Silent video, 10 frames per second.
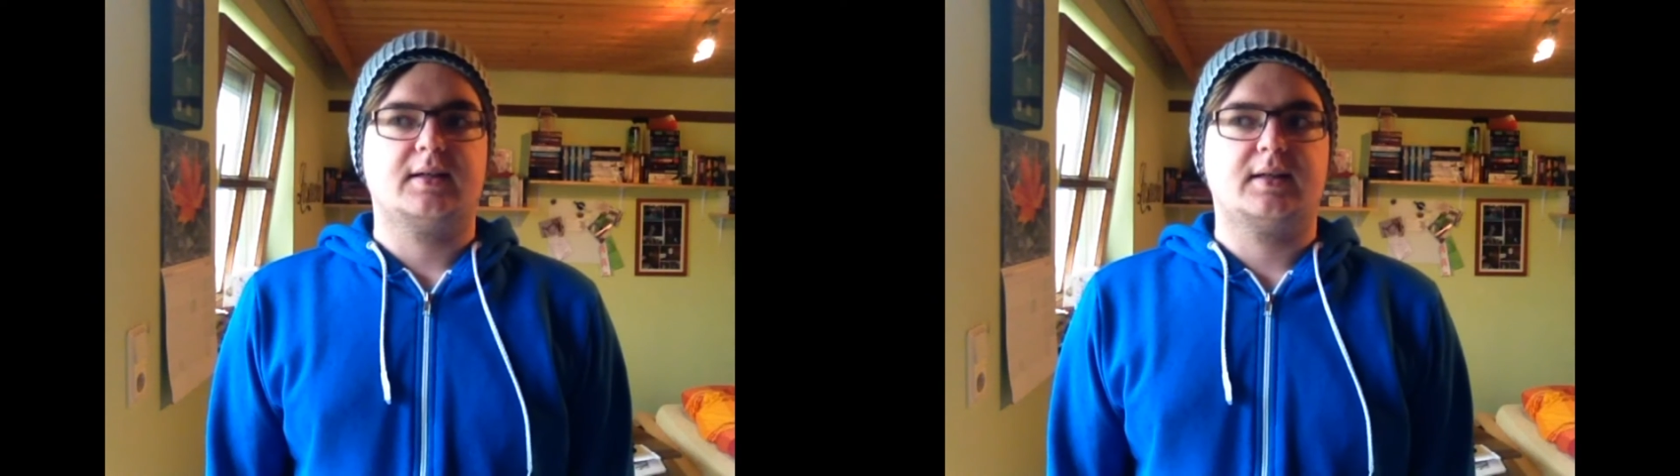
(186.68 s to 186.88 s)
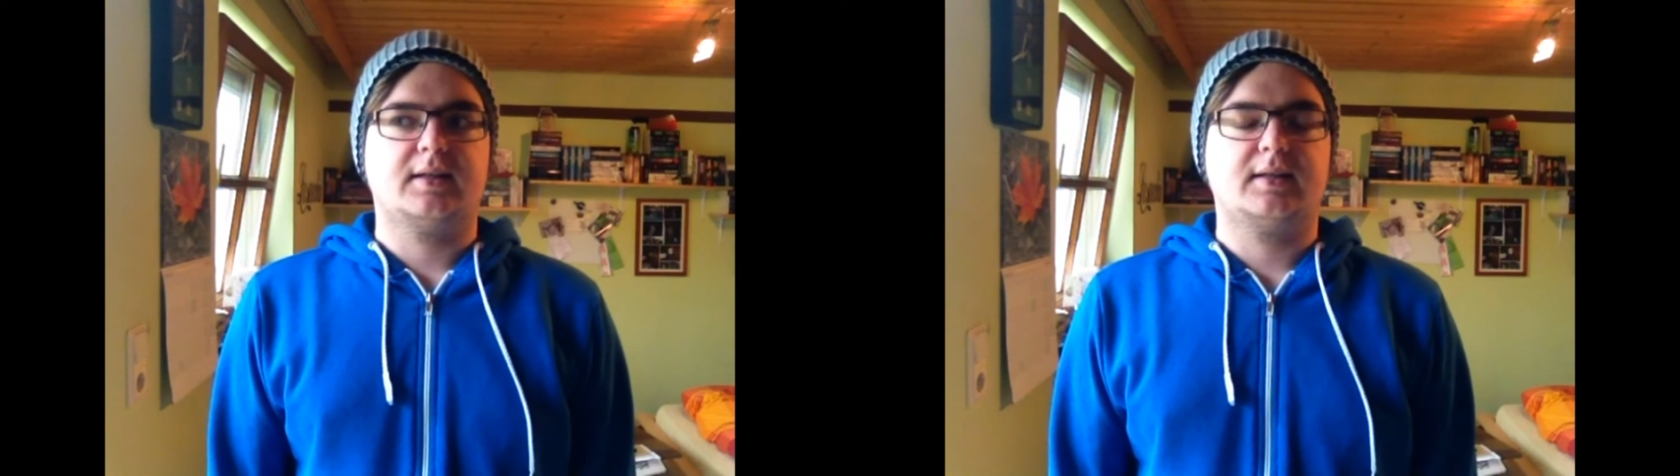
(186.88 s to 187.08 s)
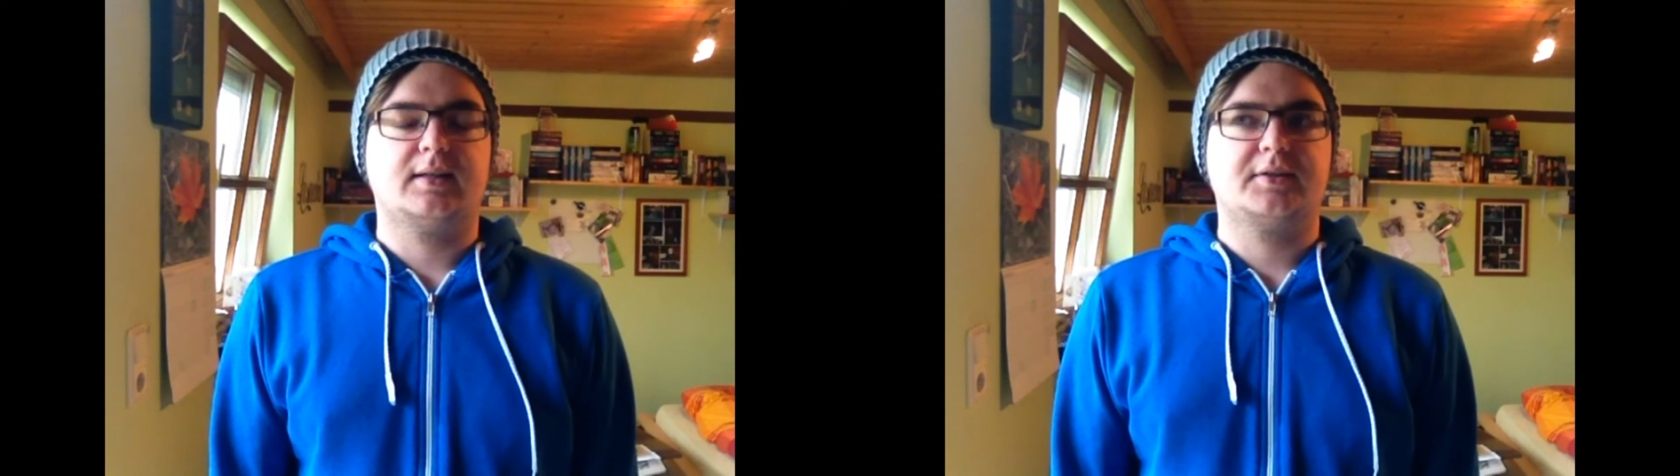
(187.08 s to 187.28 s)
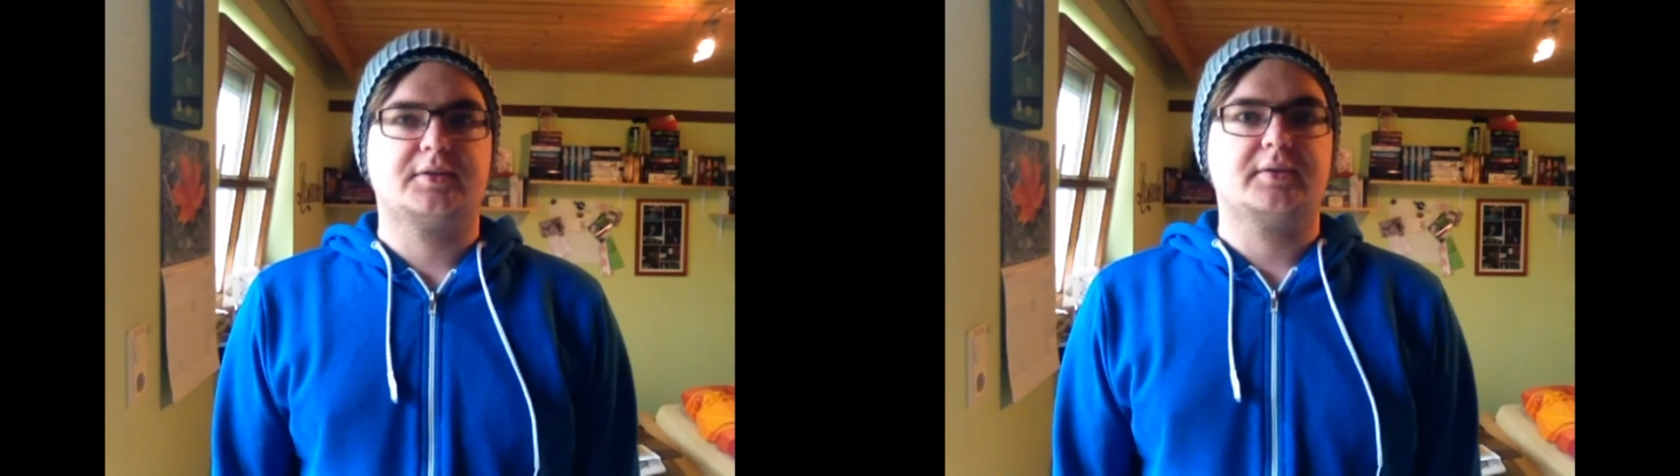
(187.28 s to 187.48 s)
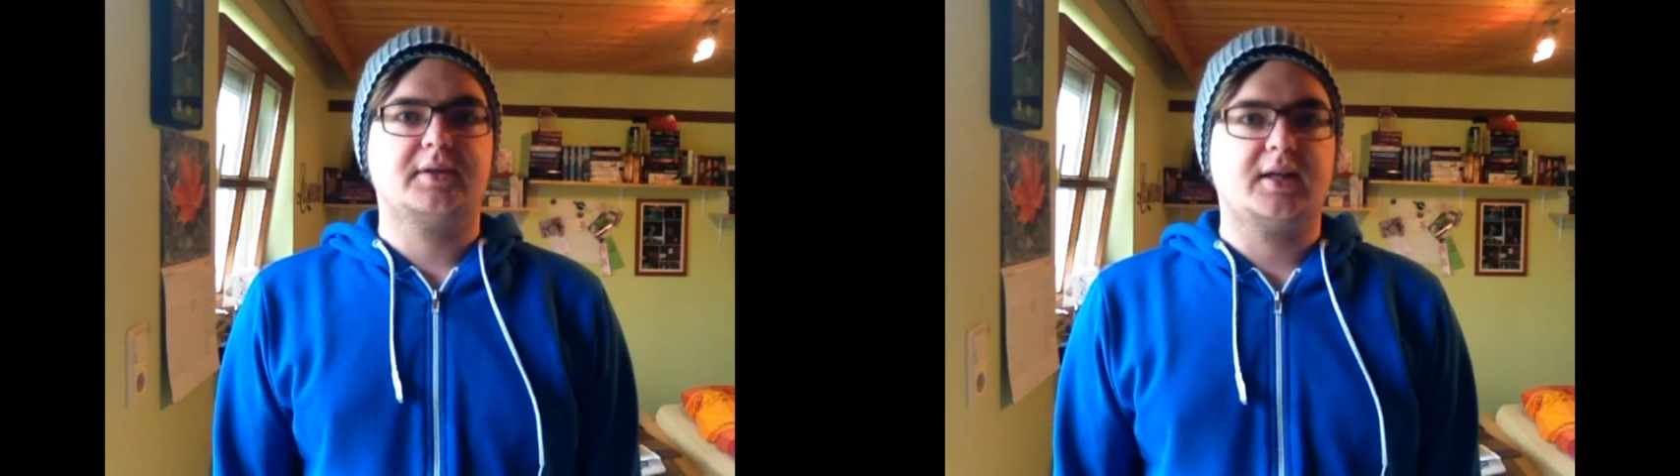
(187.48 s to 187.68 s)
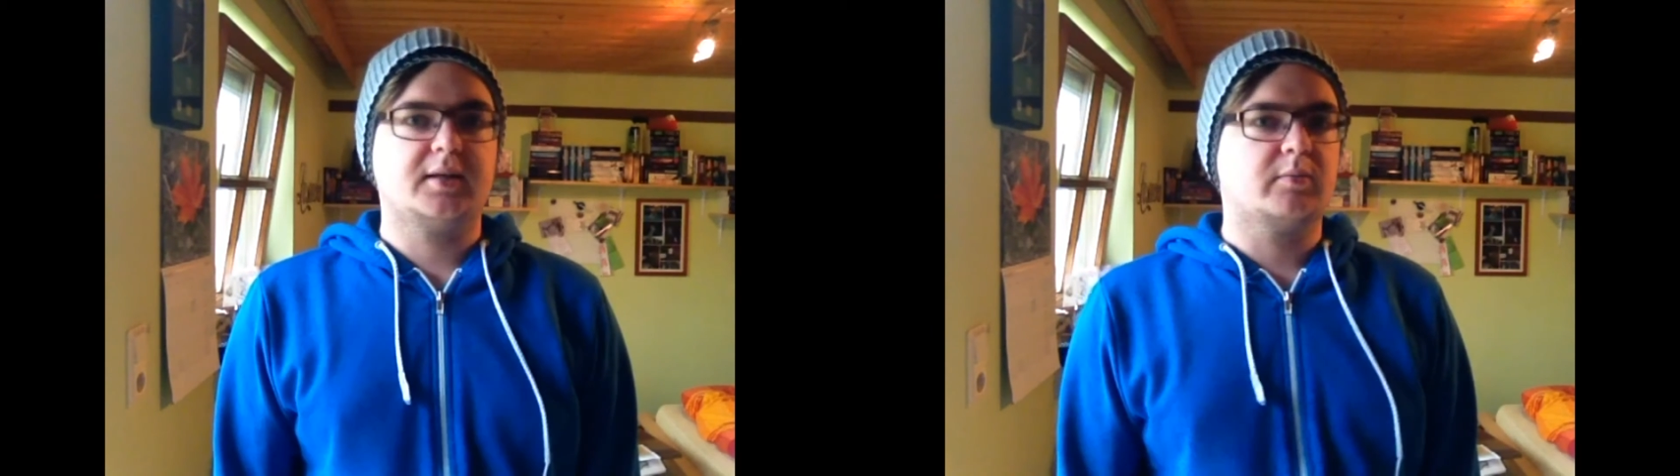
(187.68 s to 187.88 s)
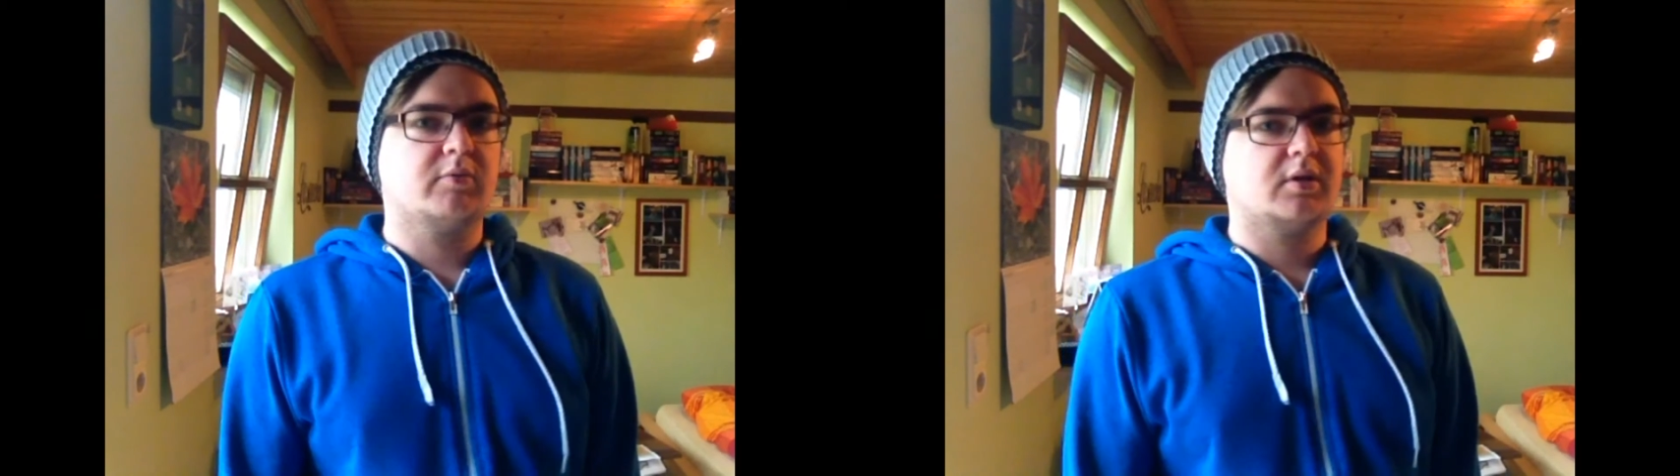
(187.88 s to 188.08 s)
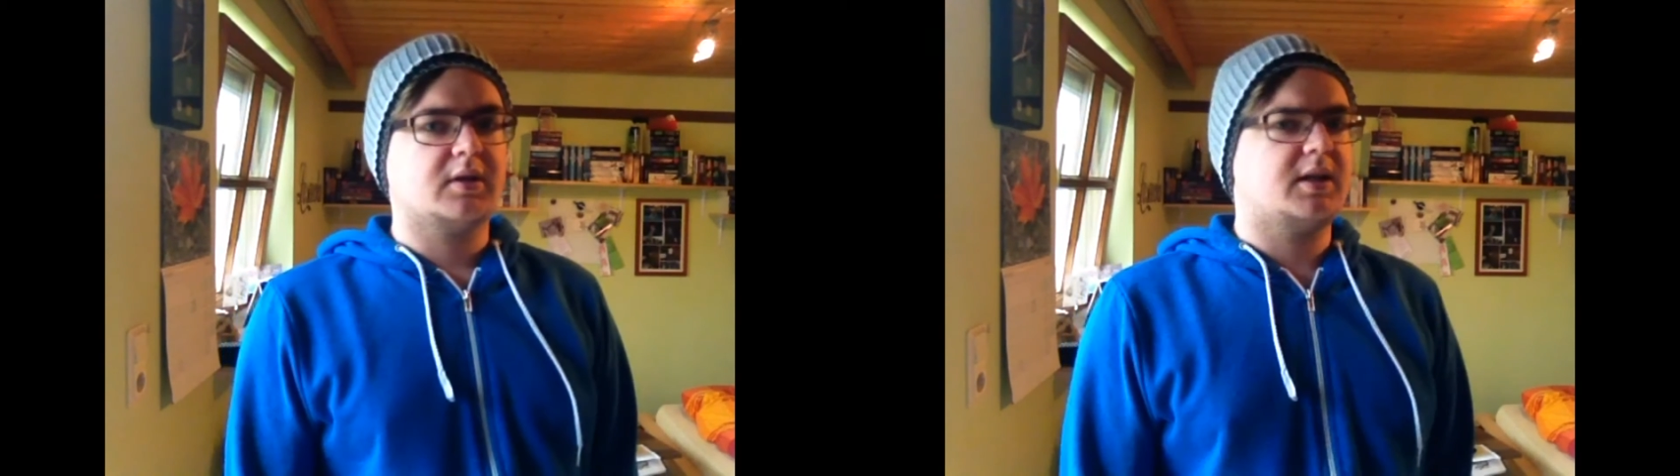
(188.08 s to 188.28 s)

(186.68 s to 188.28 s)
Also jeden Monat